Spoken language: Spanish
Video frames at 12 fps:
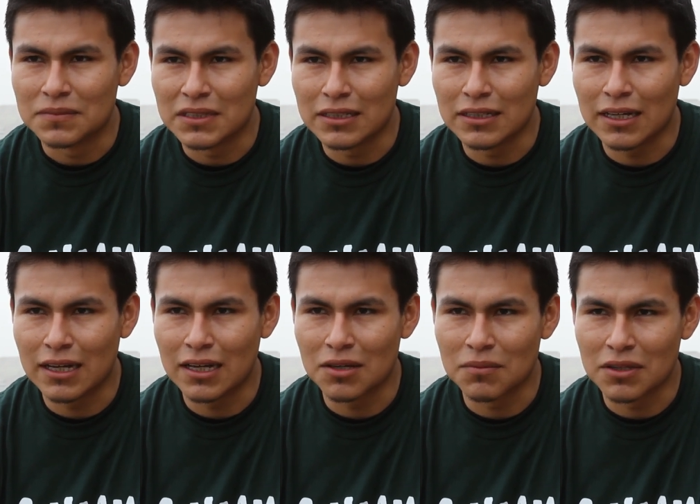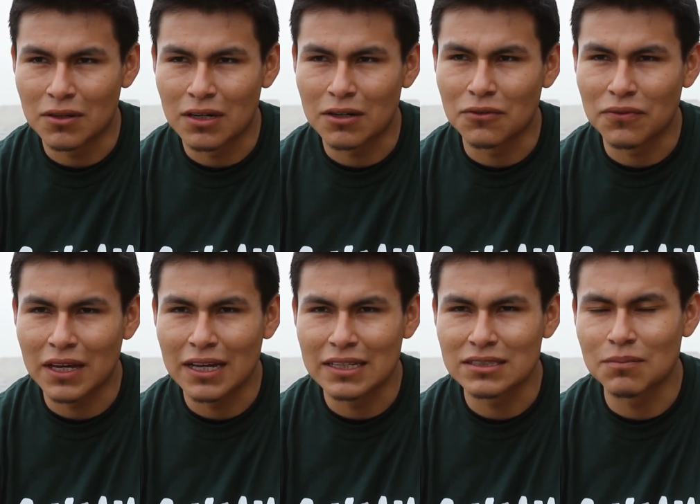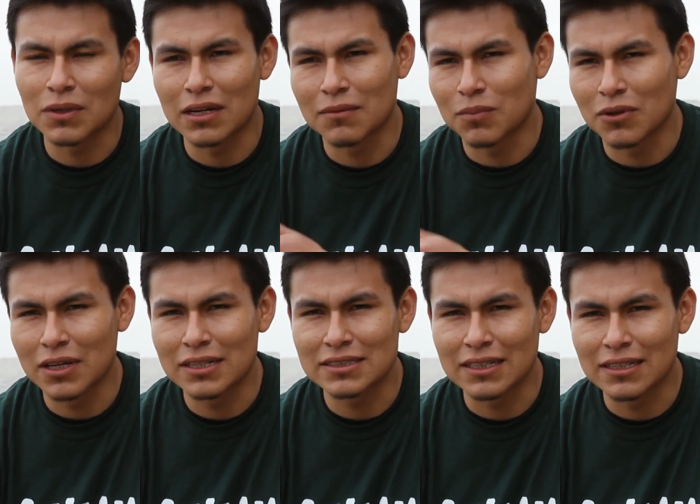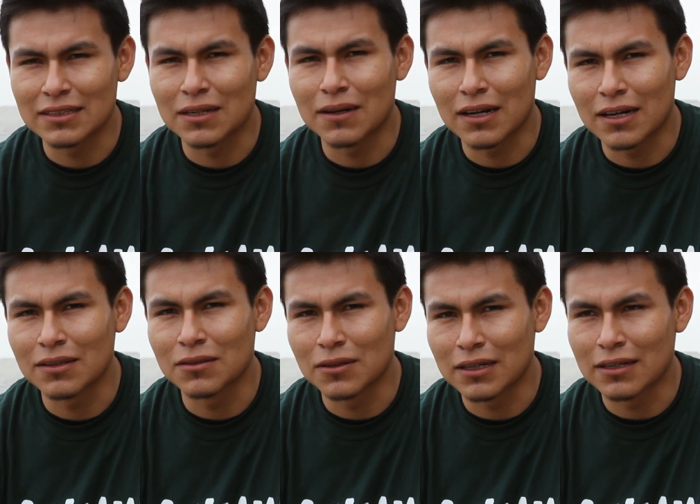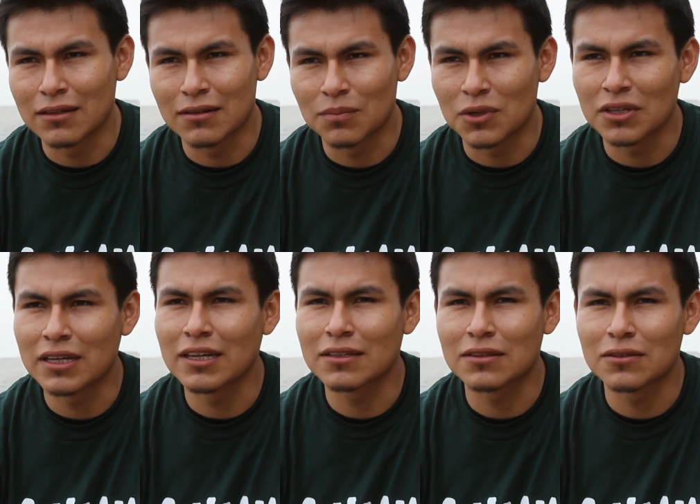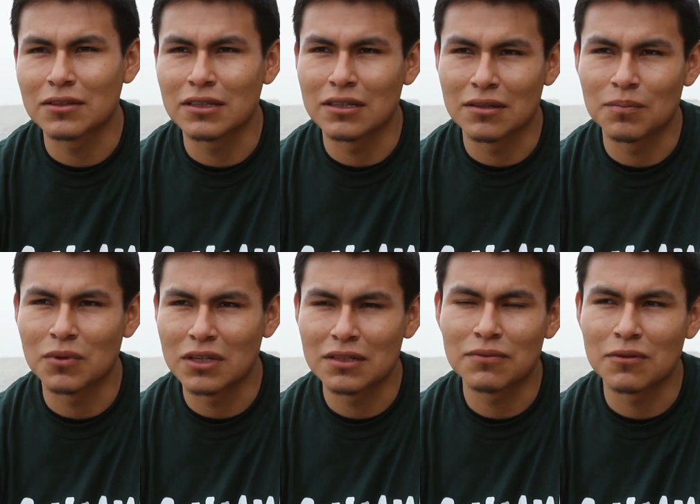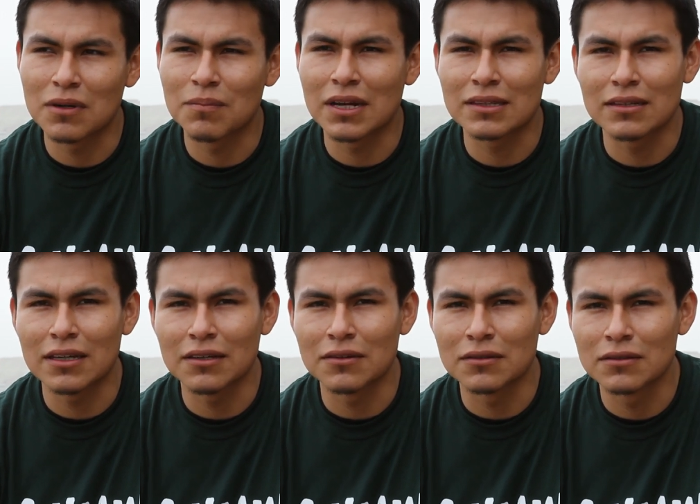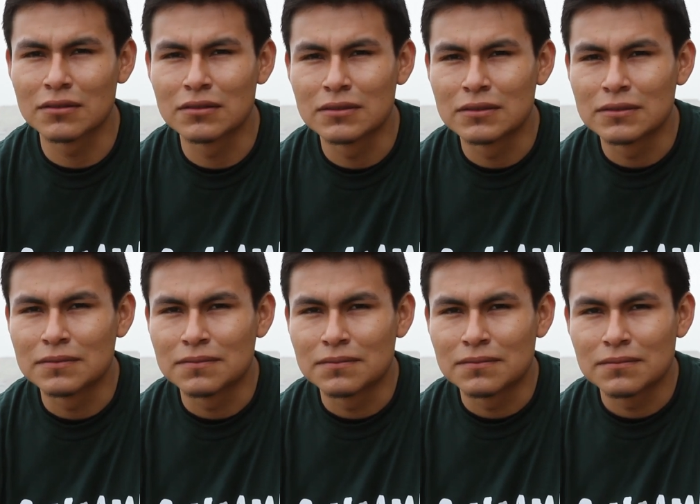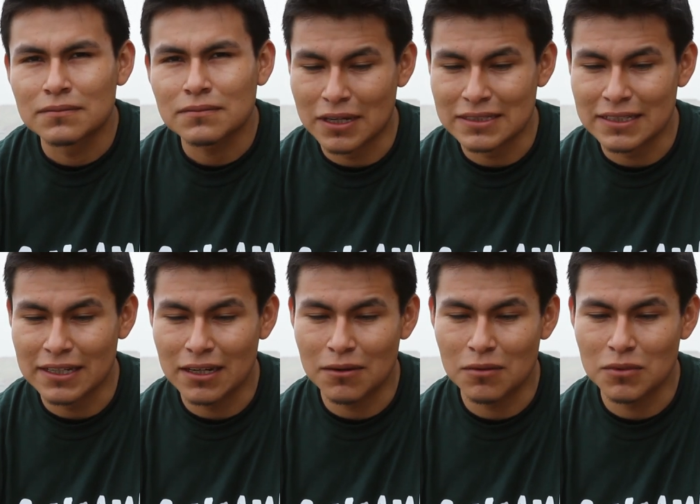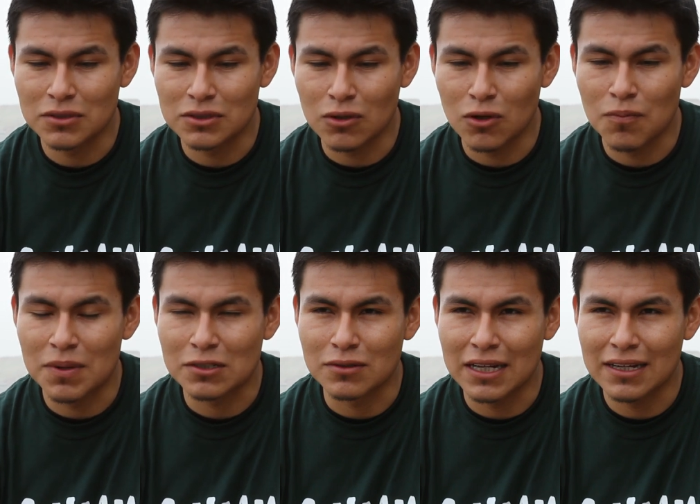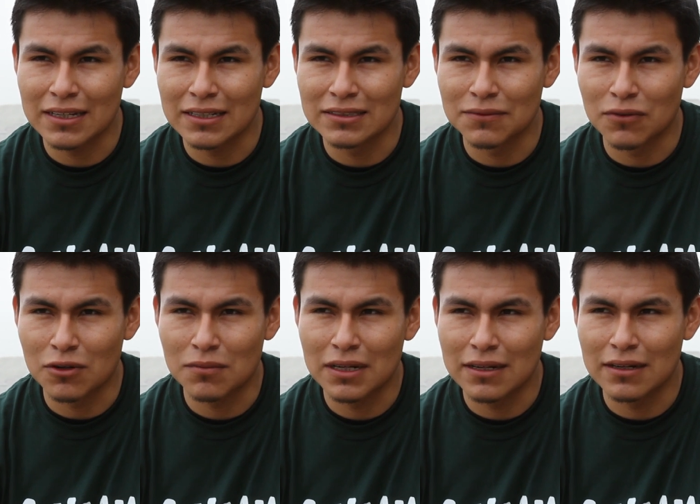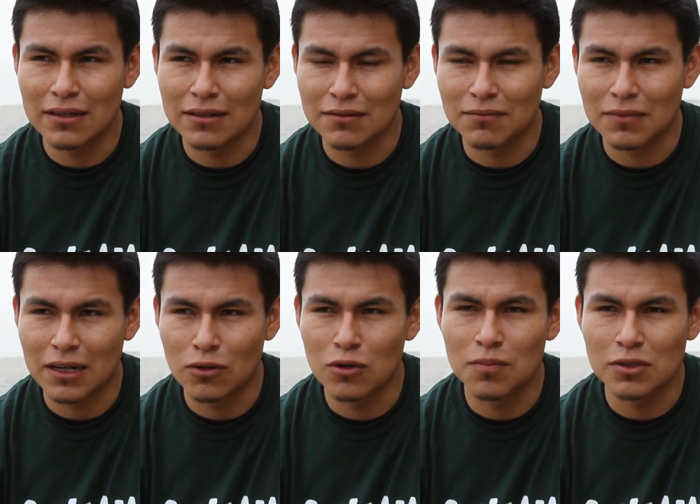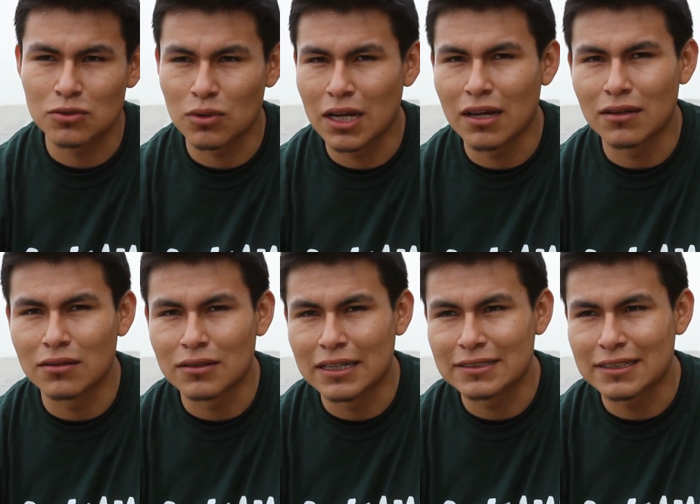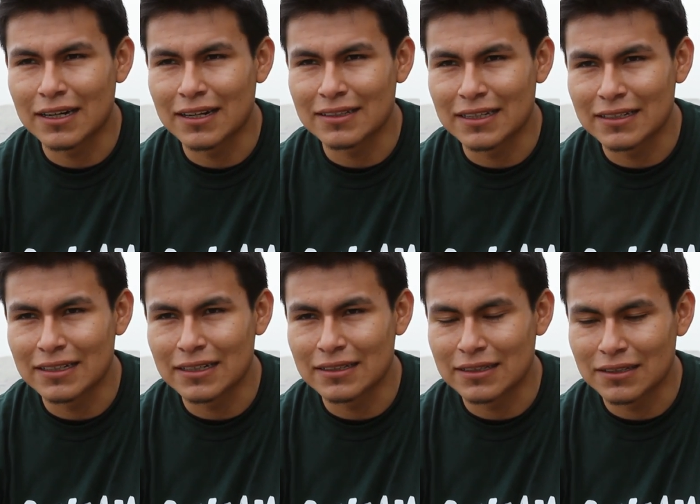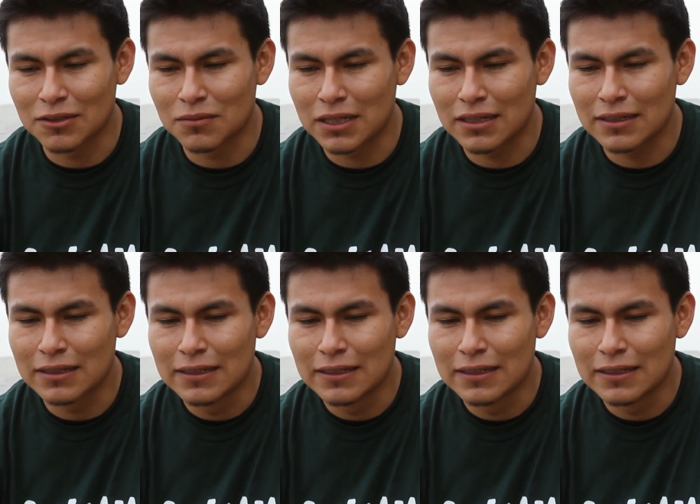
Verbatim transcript: y ya me dio la confianza para poder seguir trabajando en el proyecto y poder formar parte de ello ensayábamos todos los personajes de forma, cada uno por su lado. Esa era la técnica que tenía Omar.